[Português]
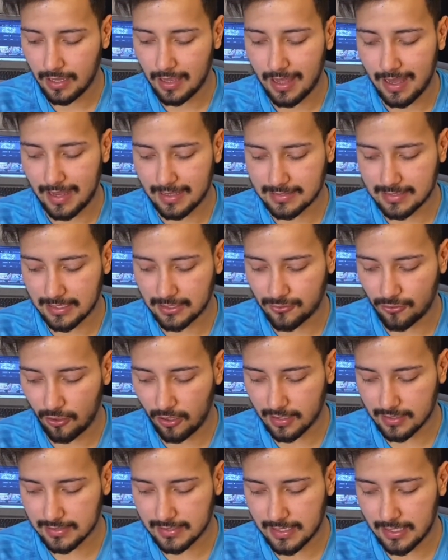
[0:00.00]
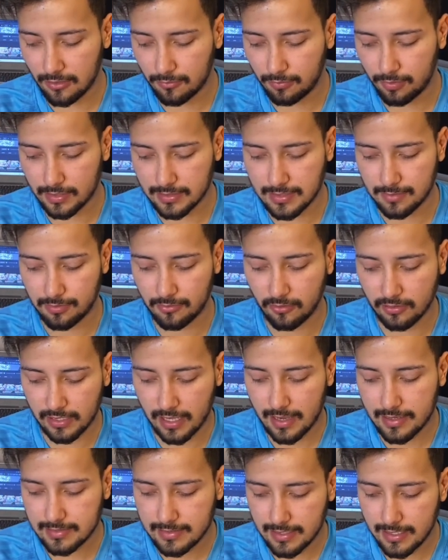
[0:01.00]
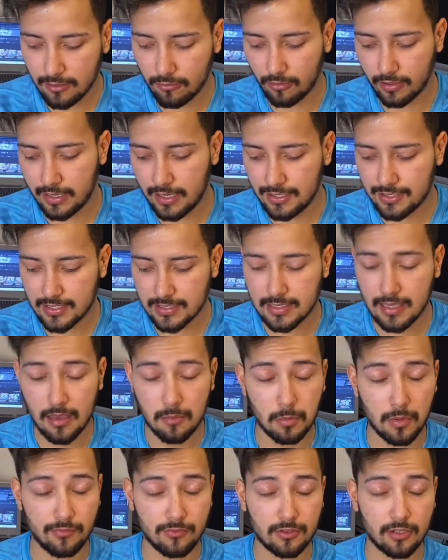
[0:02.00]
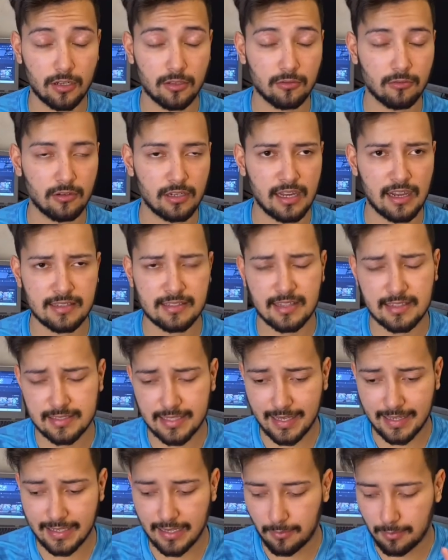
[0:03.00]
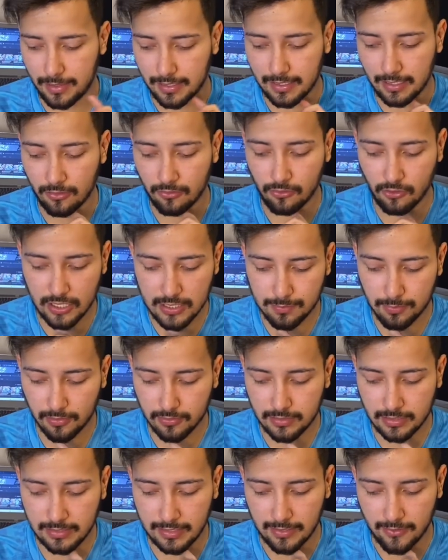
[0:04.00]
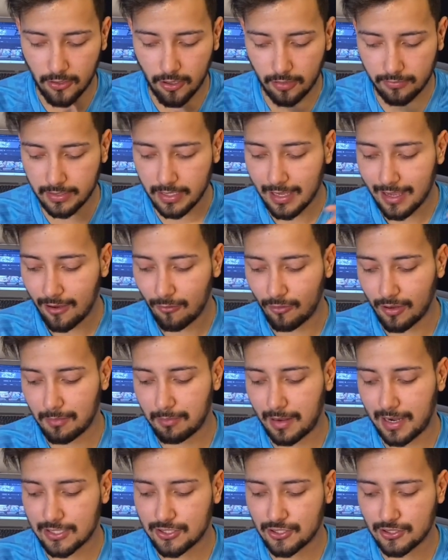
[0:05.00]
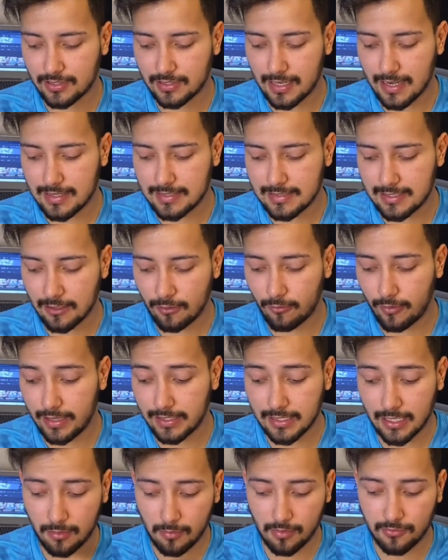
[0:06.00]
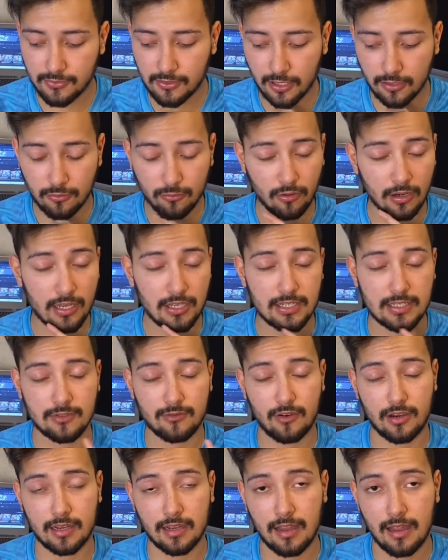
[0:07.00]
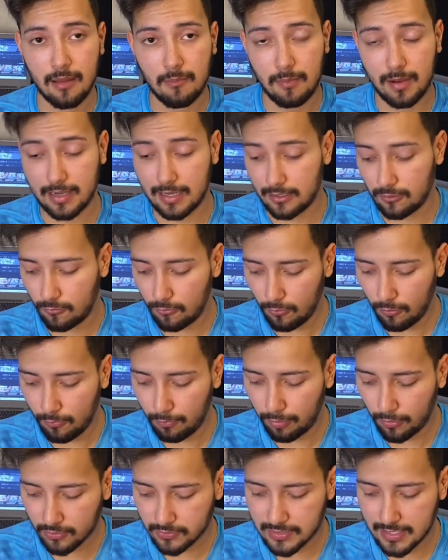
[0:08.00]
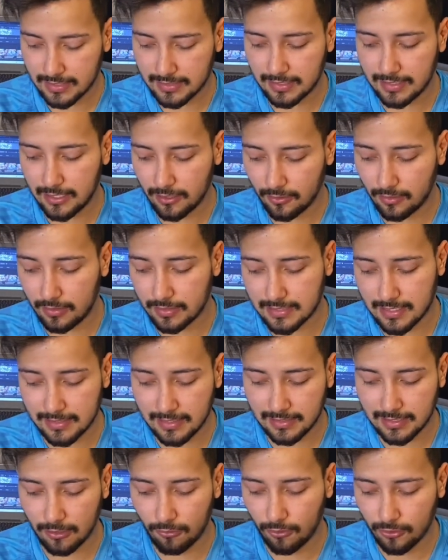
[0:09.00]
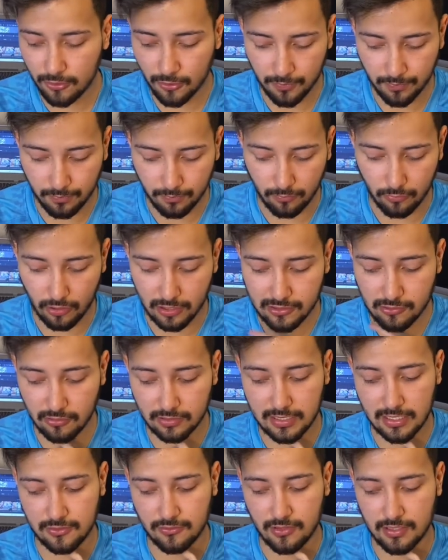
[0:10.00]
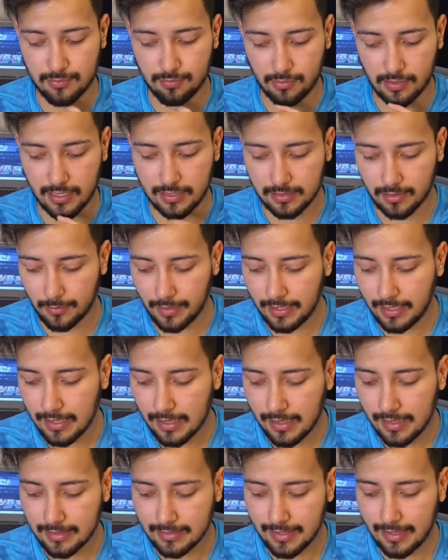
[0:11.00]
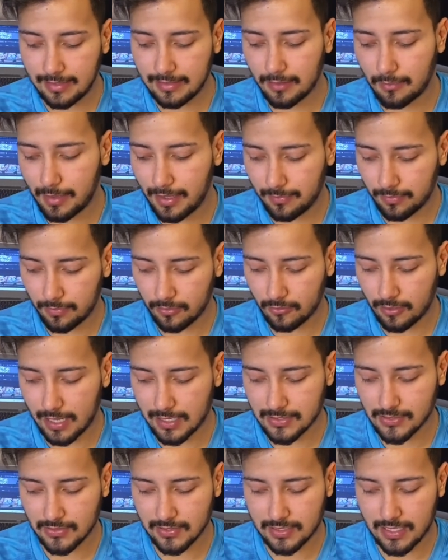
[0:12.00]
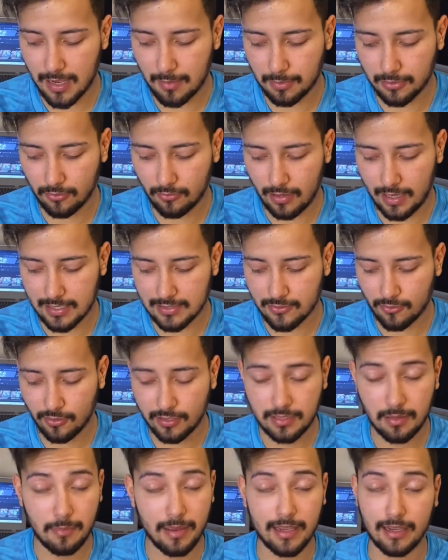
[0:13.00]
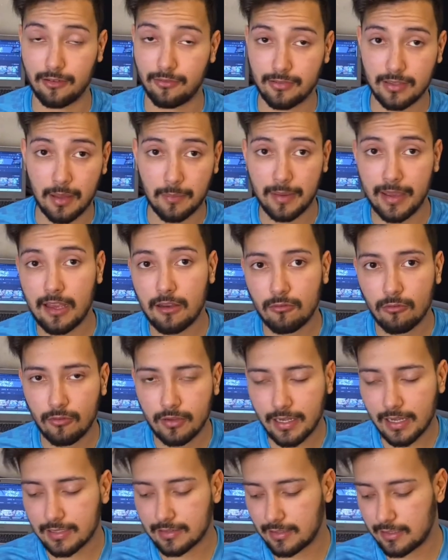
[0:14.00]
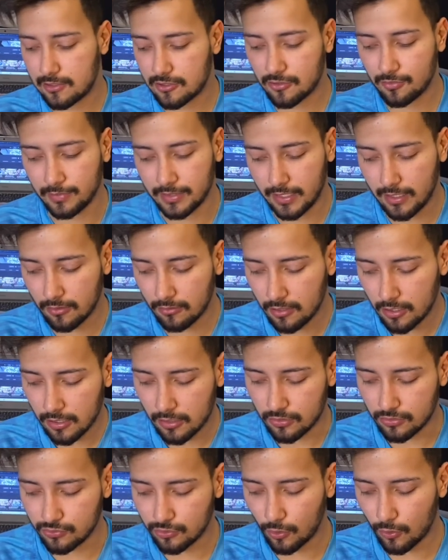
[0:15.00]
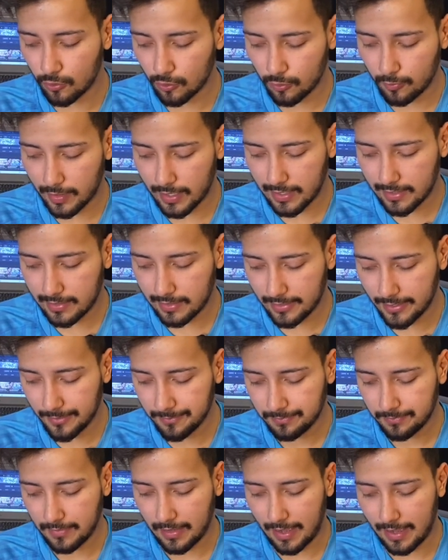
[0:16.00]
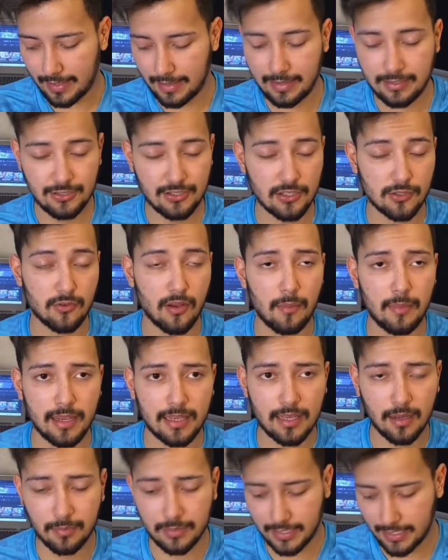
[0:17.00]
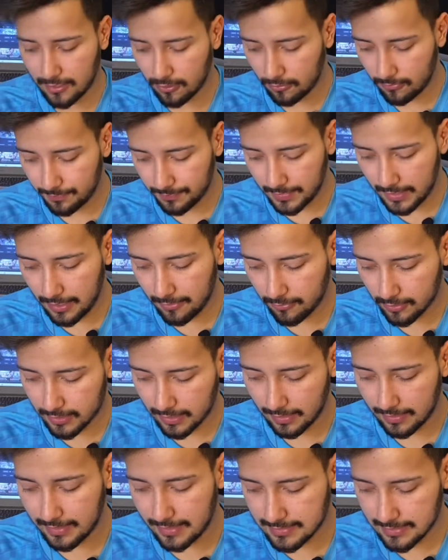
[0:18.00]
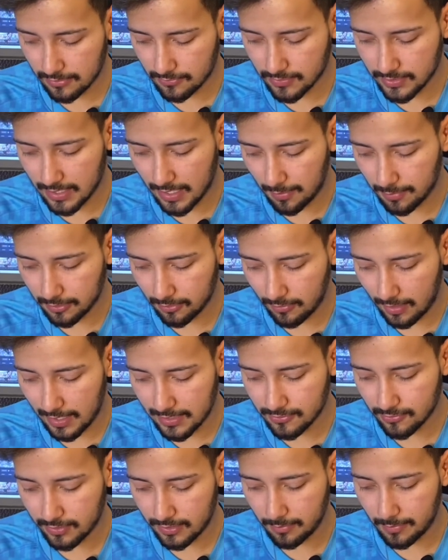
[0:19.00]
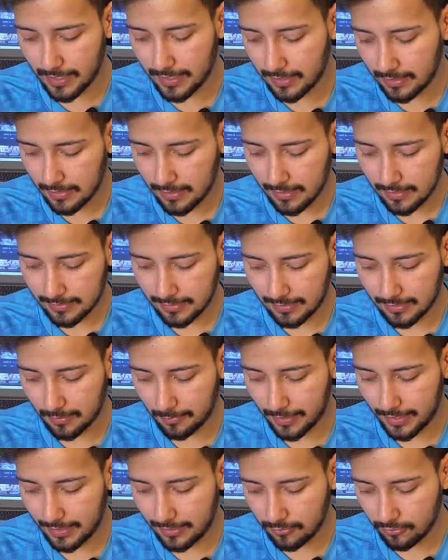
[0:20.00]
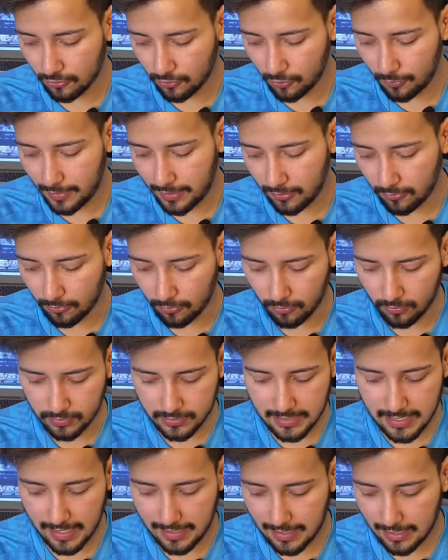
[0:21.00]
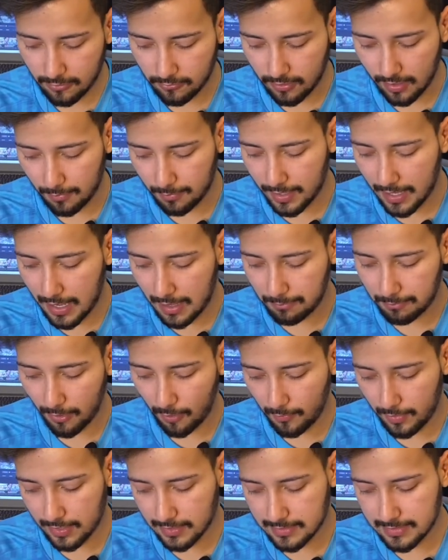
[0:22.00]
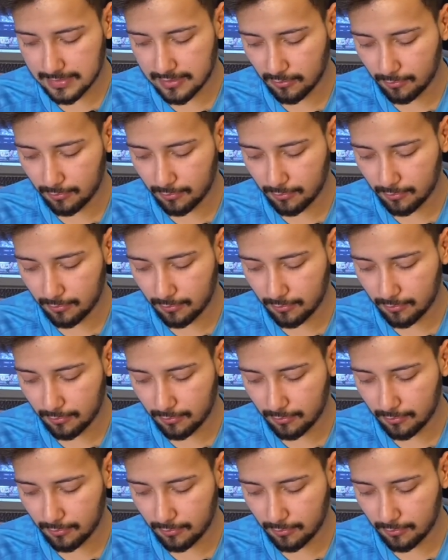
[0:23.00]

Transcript: às 7 horas, tendo por exemplo Goiás e Corinthians, uma vitória do Goiás na Serrinha pagando 2,39, um empate 3,50 e uma vitória do Corinthians fora pagando 1,78, boas cotações por lá também. Tem também no caso sábado às 8h30, Flamengo e Atlético Mineiro jogo no Maracanã. Além disso, América Mineiro e Fortaleza no sábado às 8h30. Tem também aí do domingo Ceará e Cuiabá, Palmeiras e São